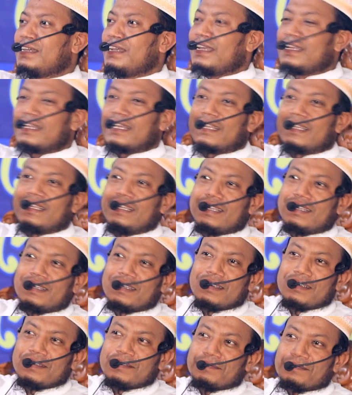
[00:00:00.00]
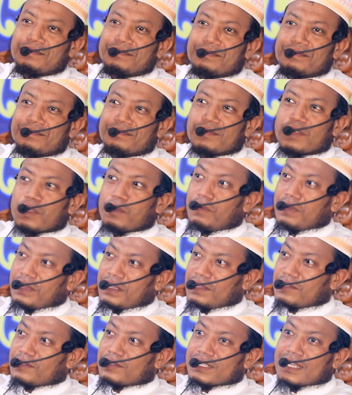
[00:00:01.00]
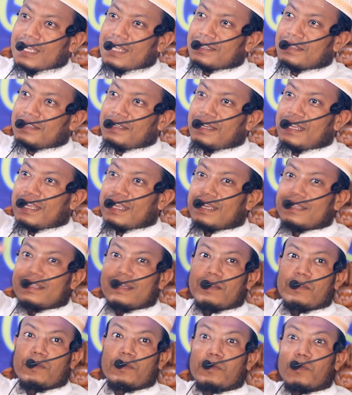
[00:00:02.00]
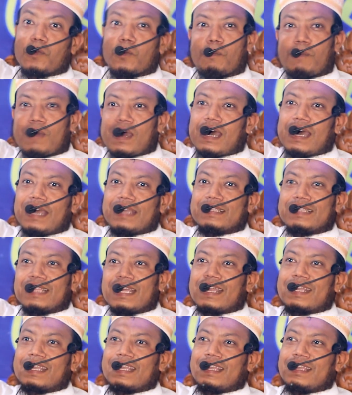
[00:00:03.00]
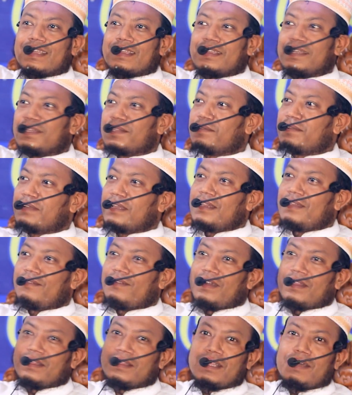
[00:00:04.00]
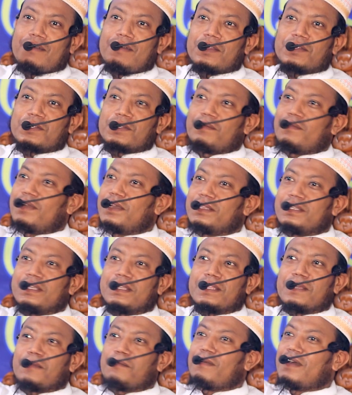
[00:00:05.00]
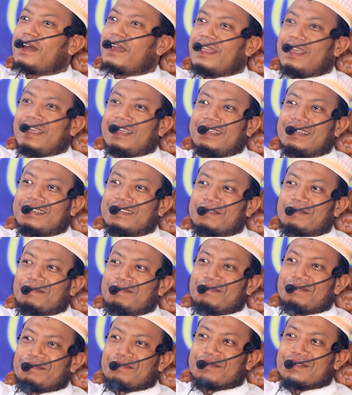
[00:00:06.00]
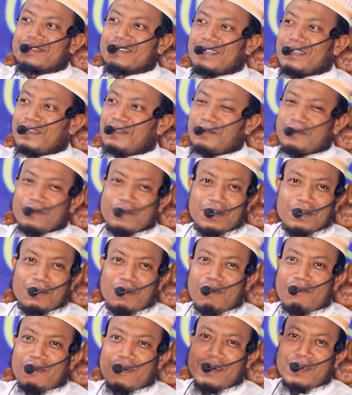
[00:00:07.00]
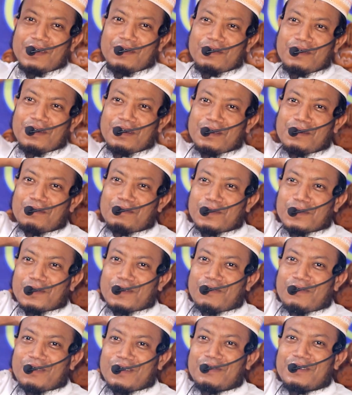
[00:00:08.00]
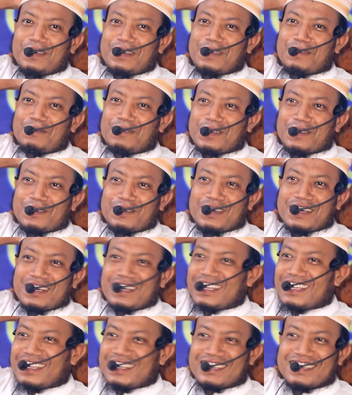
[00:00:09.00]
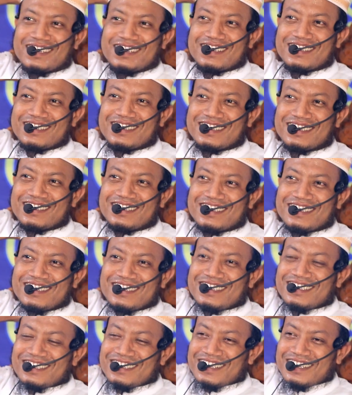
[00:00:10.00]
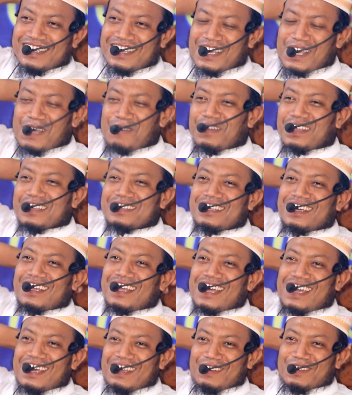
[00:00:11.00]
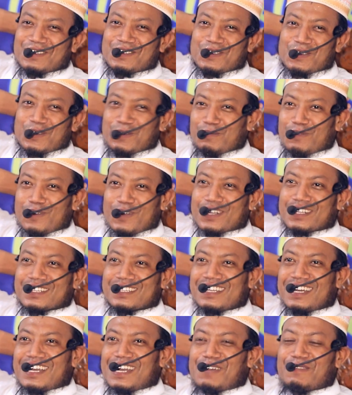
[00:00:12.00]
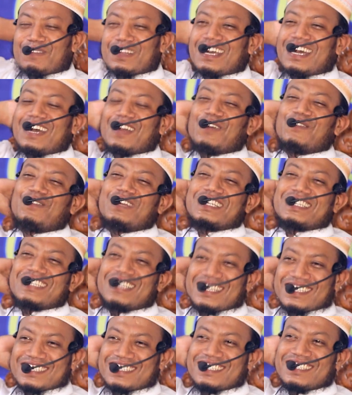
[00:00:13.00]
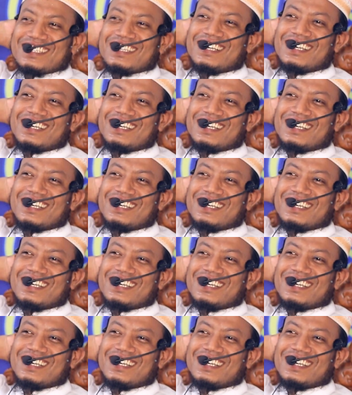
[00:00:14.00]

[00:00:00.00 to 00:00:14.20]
এটা কি মানে কিন্তু সাত দিন একাধার ওইগুলো পায় দেখে কিন্তু ডেলিভারি দেওয়ার সময় দিতে পারে তাহলে উনিও অয়েল উল্লিল মোতফেবিনের ভেতরে নেই আমরা যারা আলোচক বক্তা আমরা আরো বেশি আছি